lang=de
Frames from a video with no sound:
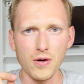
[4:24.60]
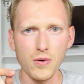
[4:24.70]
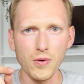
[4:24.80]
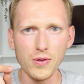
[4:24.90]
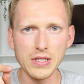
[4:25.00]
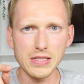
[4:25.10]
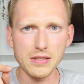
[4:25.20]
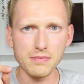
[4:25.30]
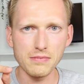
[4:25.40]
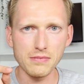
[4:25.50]
Und
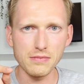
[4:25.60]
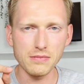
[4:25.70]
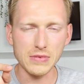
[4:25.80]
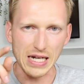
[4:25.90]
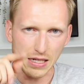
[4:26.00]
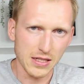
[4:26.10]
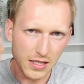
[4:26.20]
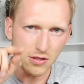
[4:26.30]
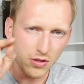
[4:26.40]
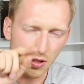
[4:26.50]
dann
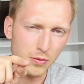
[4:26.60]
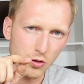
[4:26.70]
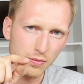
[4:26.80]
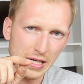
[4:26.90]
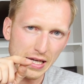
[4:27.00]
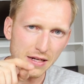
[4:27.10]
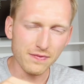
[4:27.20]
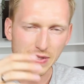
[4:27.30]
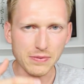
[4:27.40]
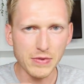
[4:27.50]
kannst du dir mal überlegen,
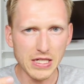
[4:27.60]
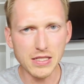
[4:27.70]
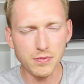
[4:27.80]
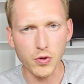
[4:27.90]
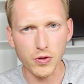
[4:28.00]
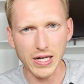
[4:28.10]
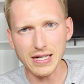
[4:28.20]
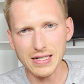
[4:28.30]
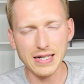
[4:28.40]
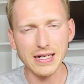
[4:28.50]
was mit diesem Projekt
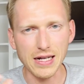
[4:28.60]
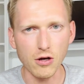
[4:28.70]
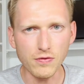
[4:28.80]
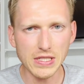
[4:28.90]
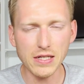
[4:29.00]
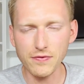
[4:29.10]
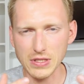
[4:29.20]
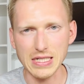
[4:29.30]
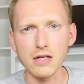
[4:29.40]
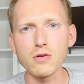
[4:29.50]
nach einer Laufzeit von
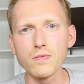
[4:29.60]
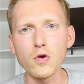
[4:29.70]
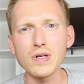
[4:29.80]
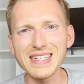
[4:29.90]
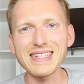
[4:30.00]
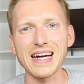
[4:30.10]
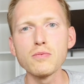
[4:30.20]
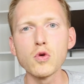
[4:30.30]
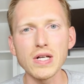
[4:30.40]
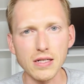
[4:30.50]
sagen sagenumwogenen drei
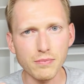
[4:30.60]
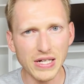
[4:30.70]
Monaten